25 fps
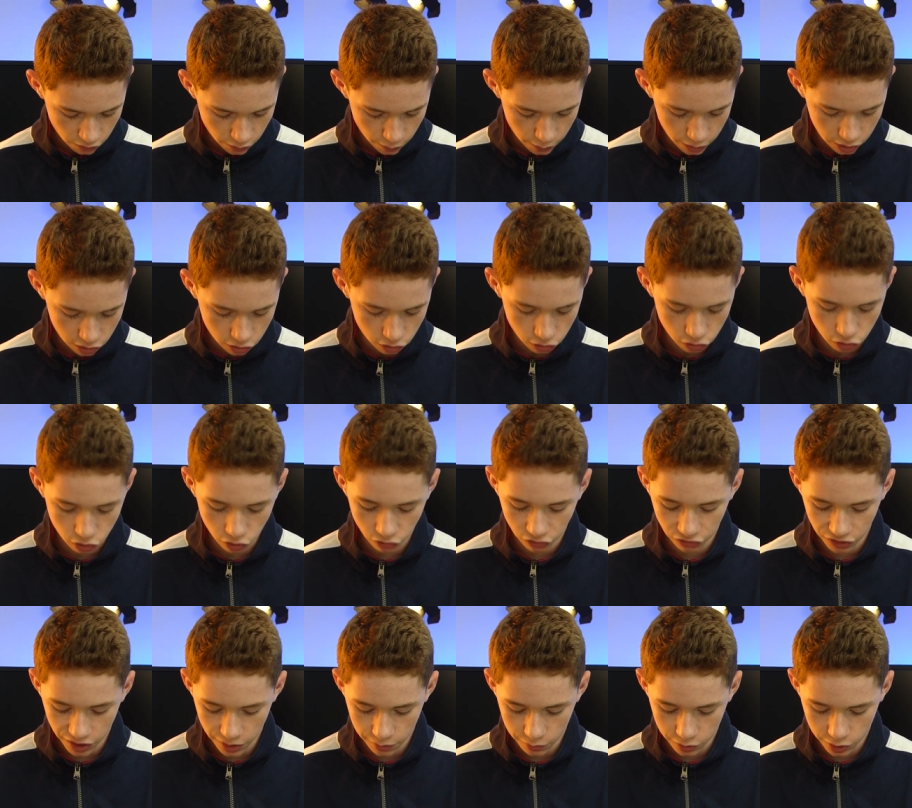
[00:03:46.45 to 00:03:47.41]
on va mettre deux
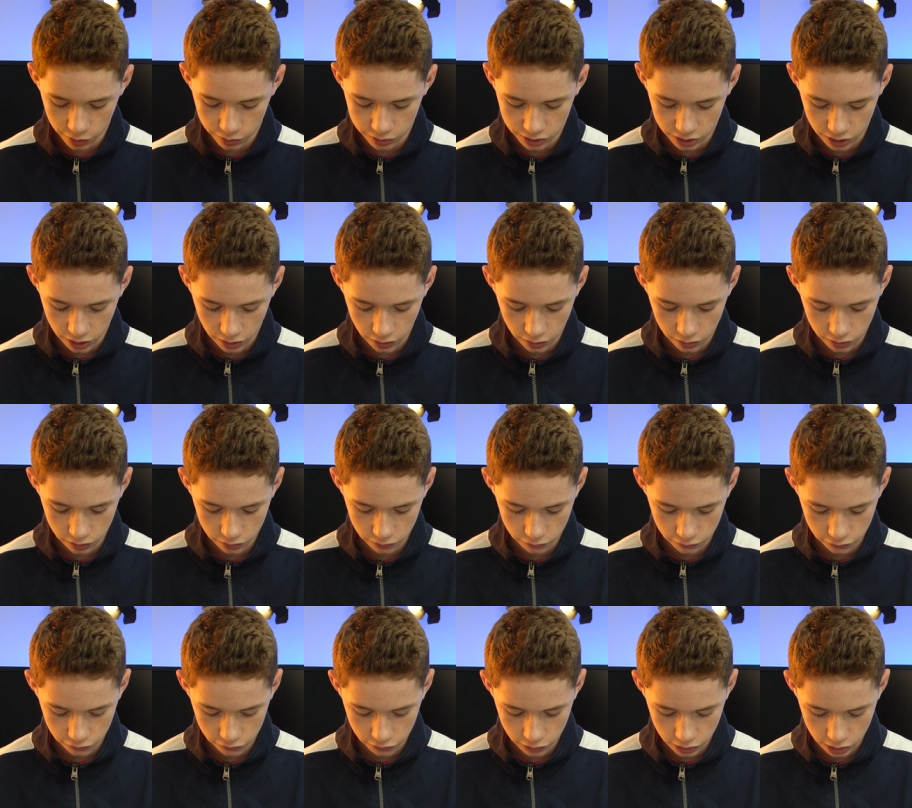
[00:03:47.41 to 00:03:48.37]
flammes comme ça.
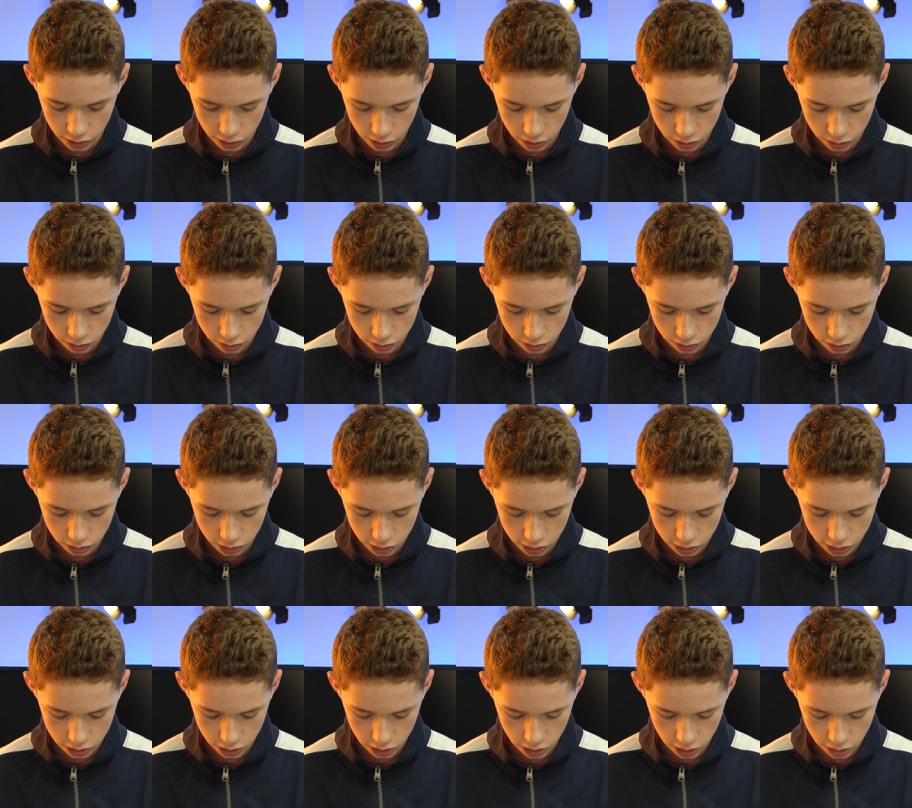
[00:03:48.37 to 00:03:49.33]
Voilà,
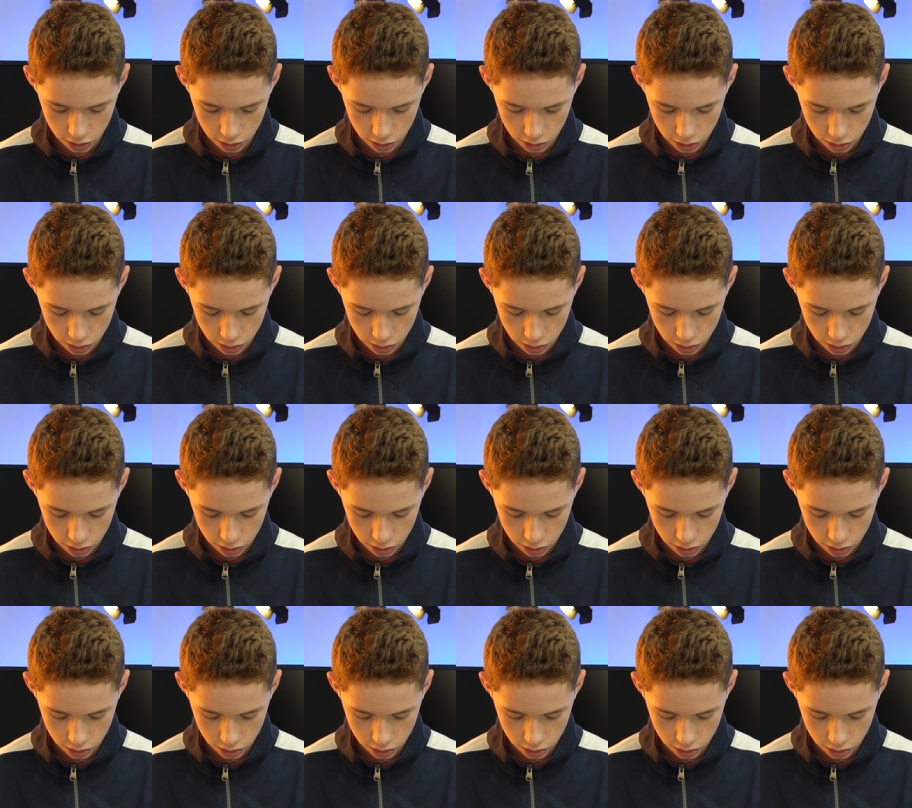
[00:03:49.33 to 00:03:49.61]
nickel.